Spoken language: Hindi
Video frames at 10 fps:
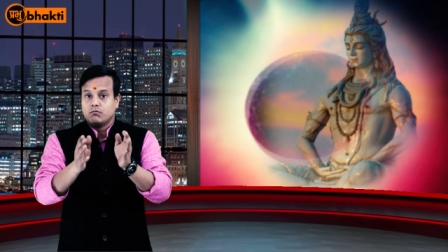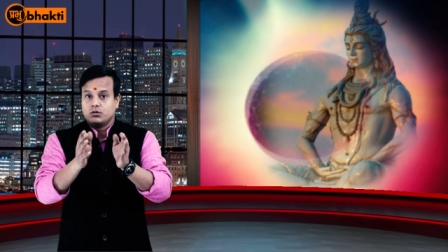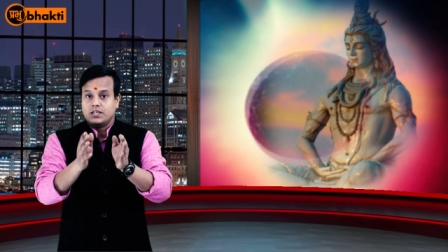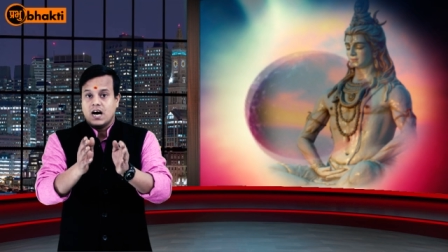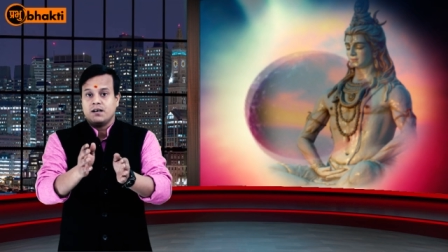वो
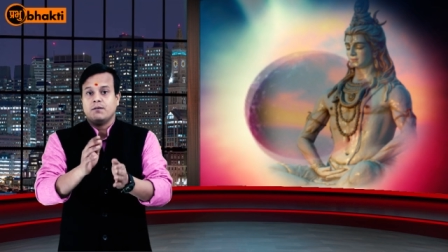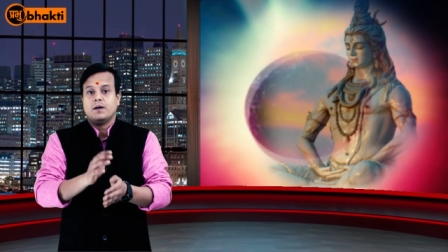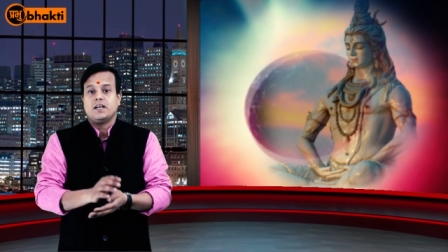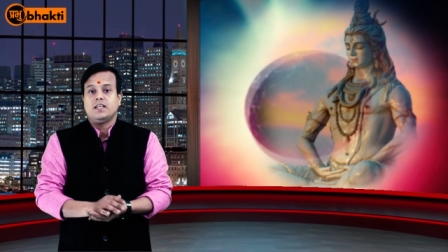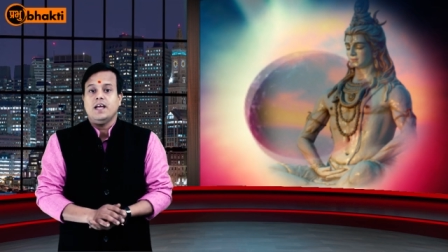ध्यान में
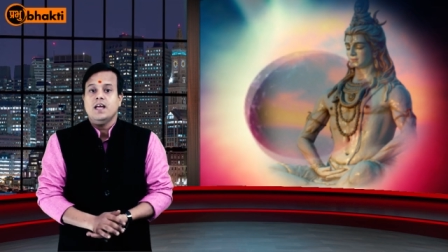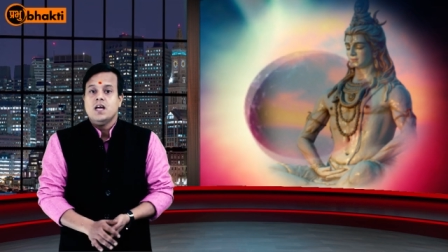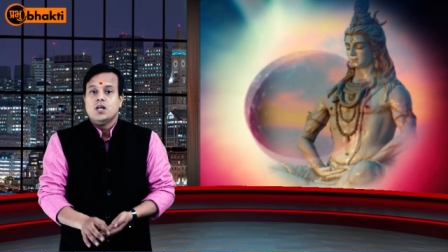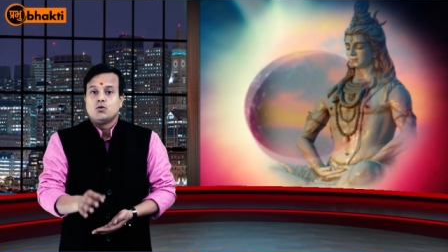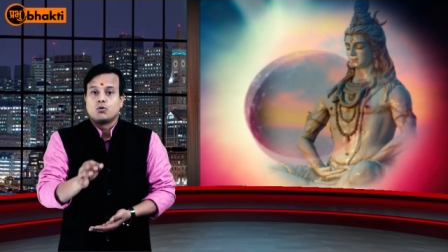बैठते
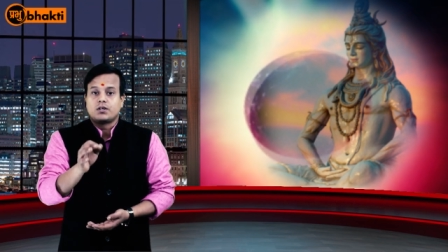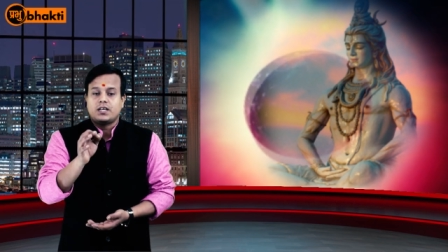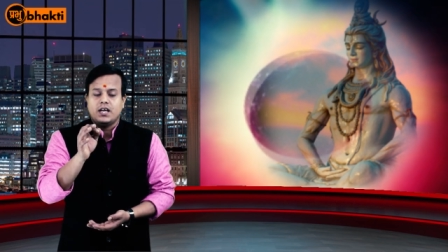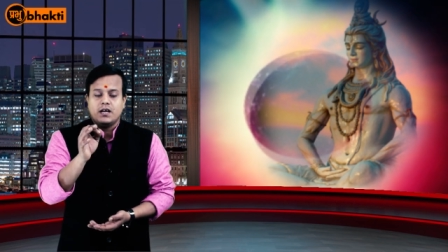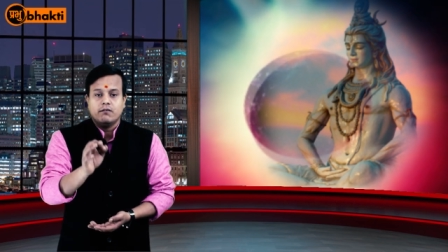हैं तो
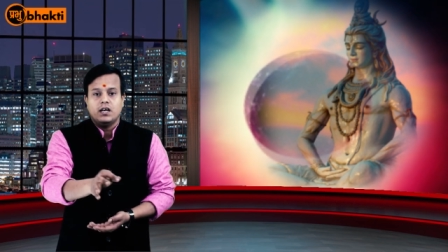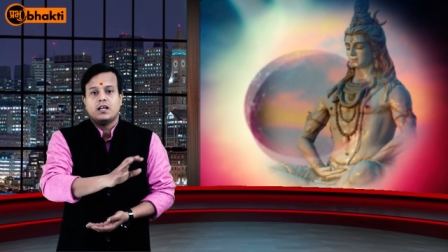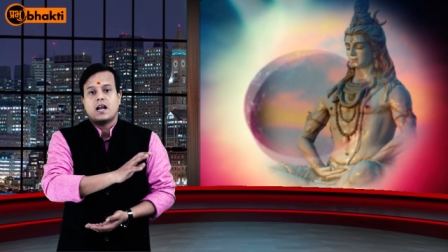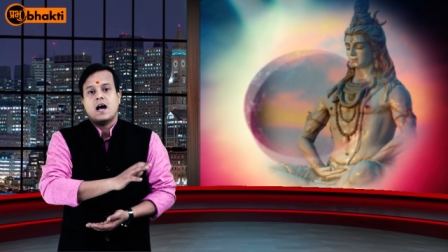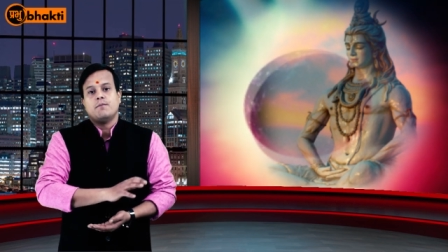केवल
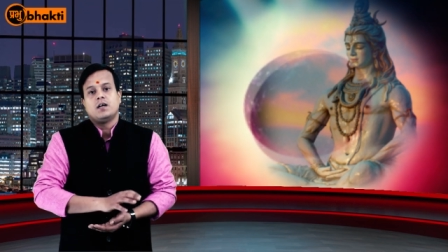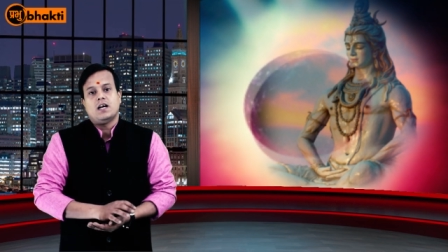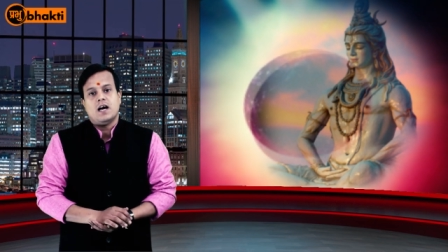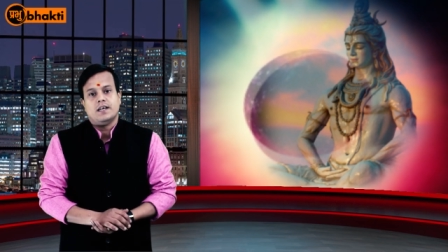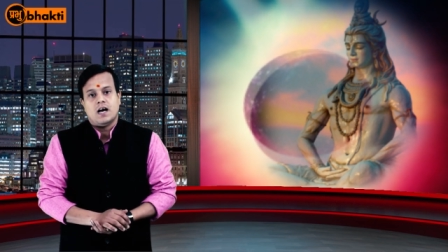राम
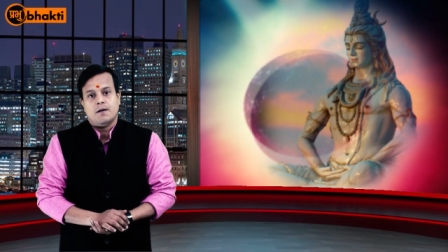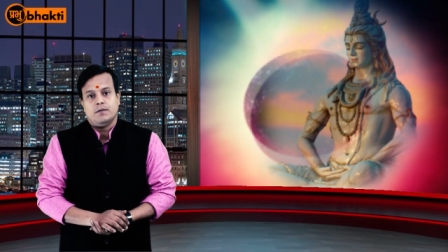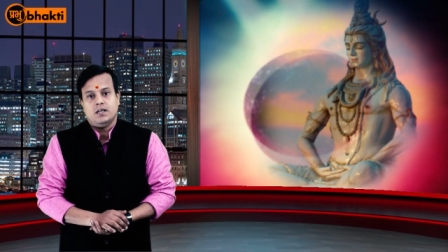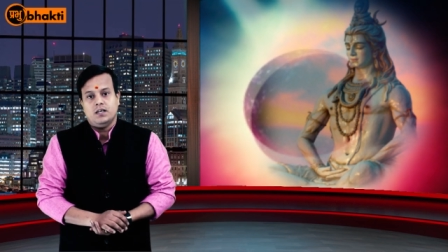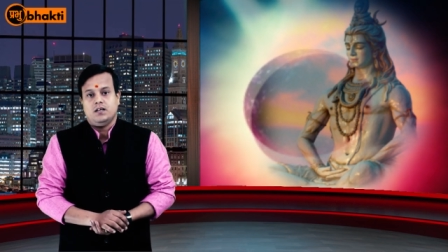का नाम
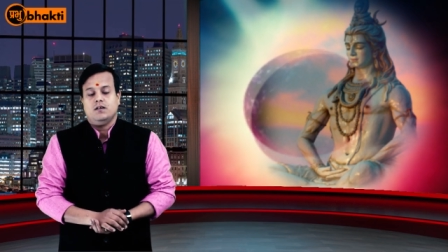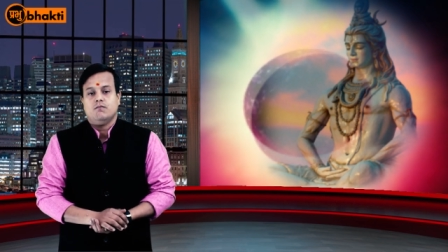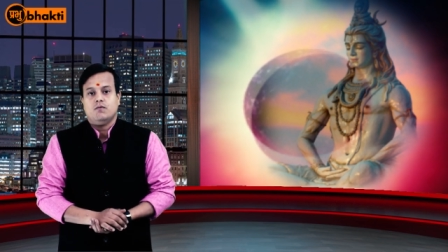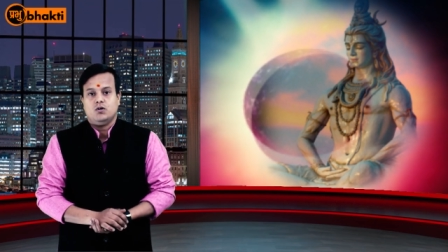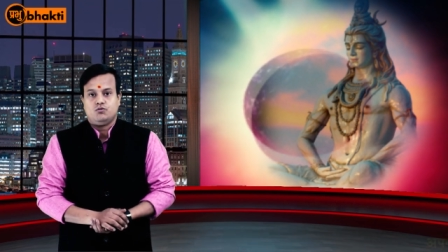ही
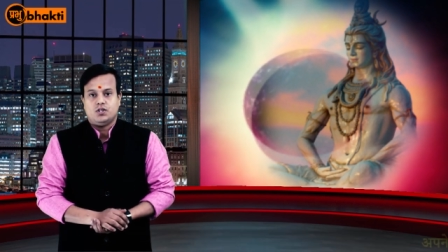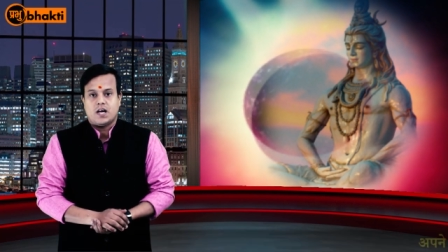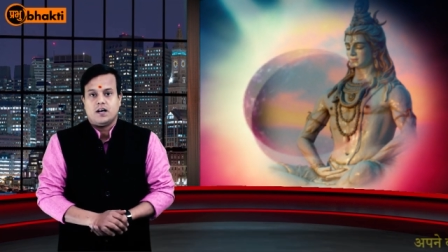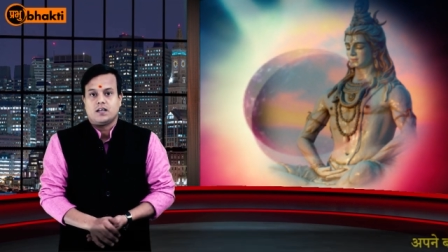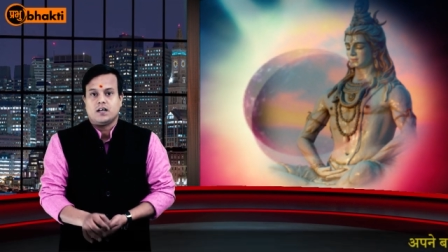वह
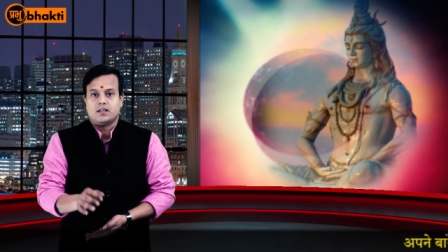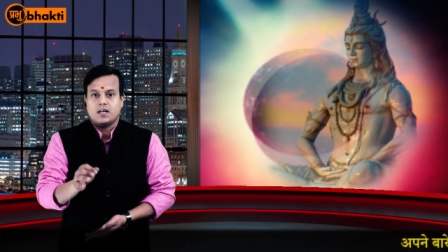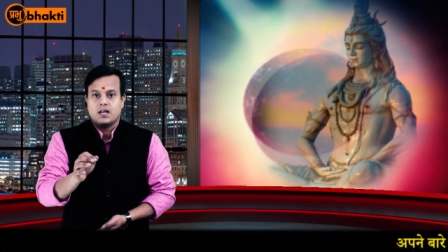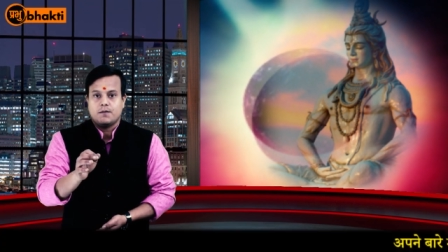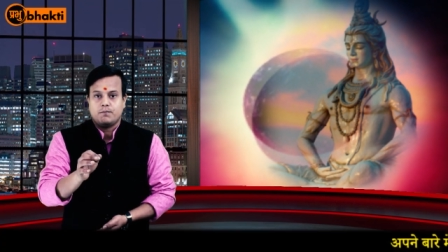उच्चारण करते
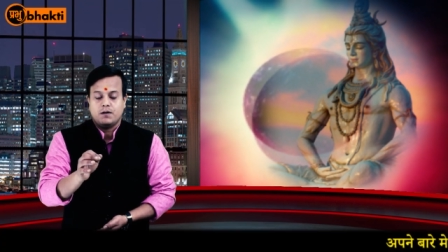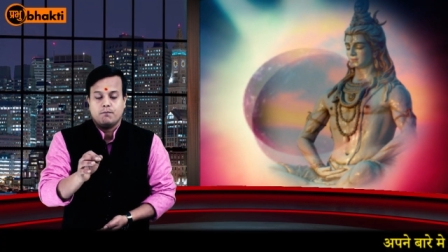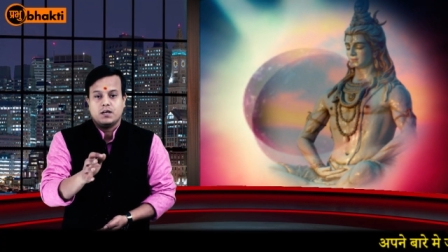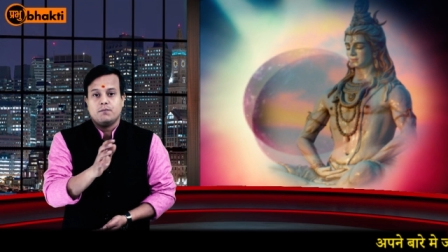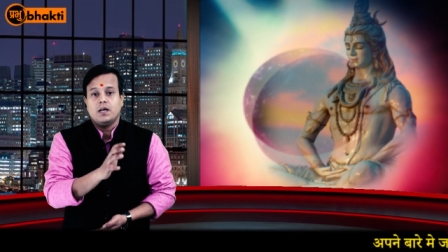हैं अपने
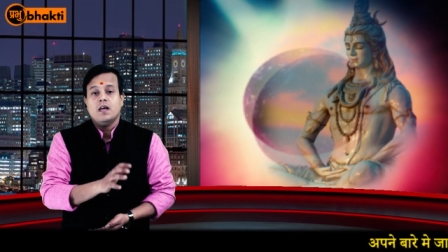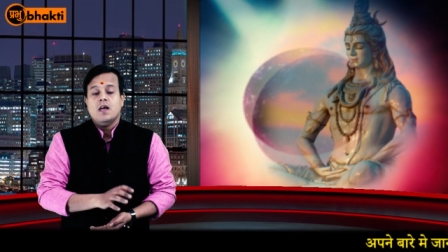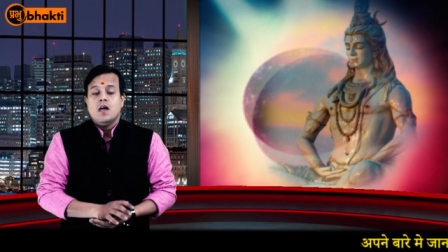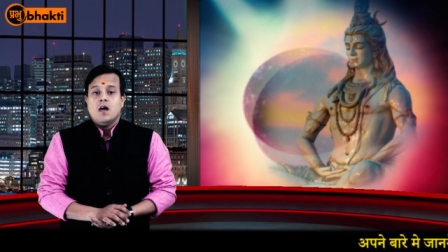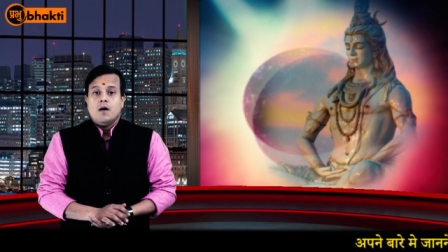मन में
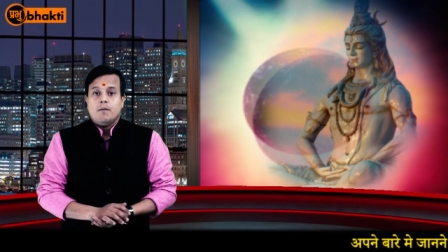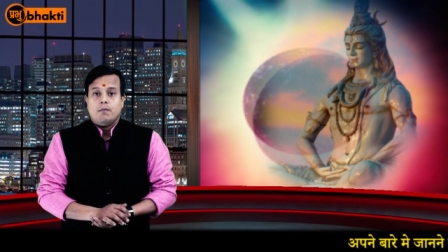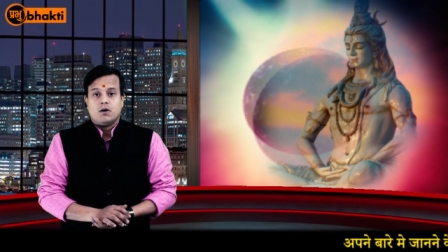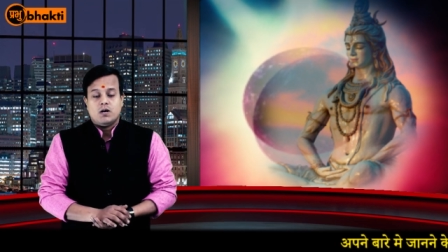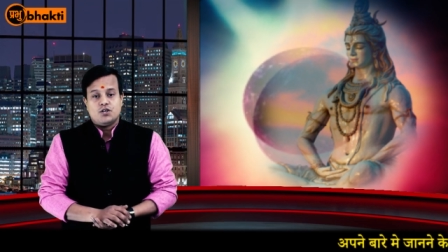
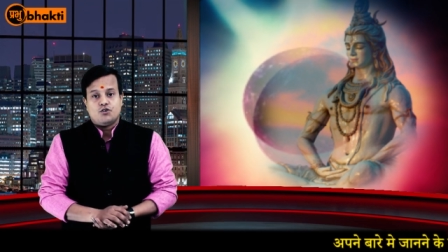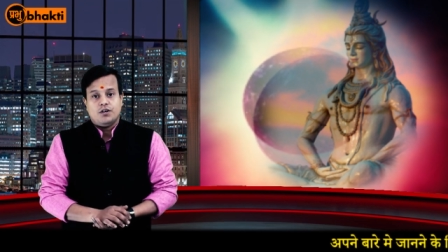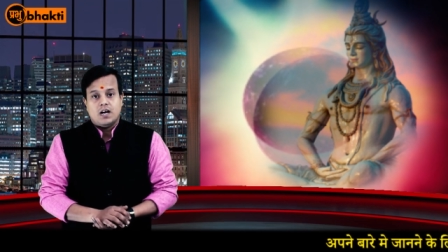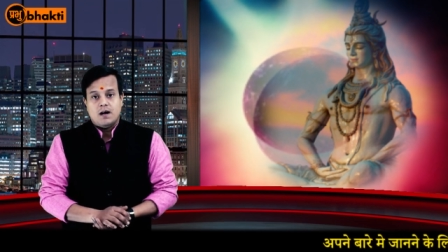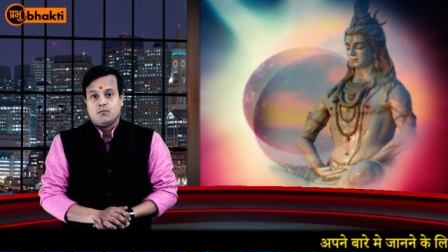भगवान
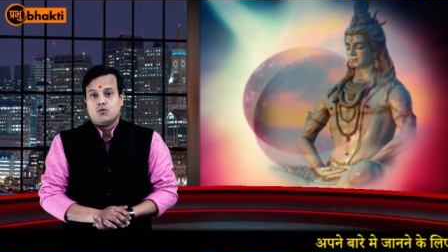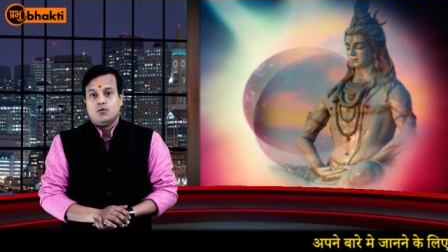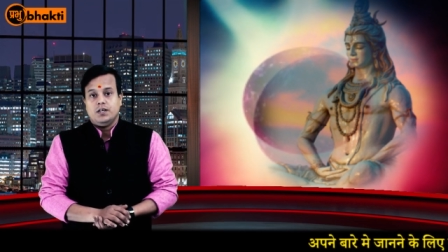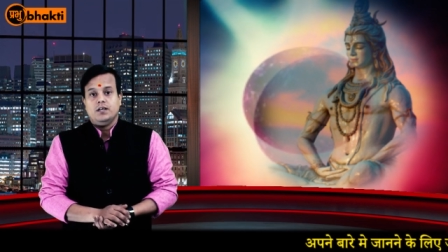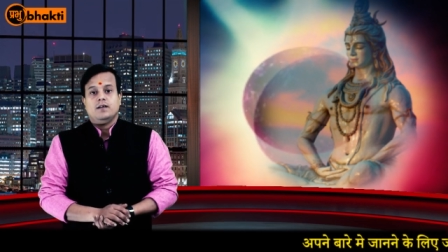श्री राम को
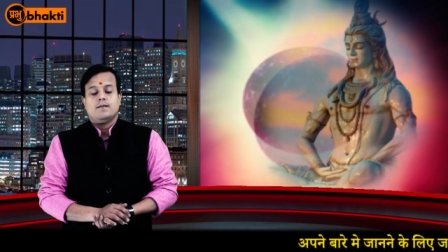ही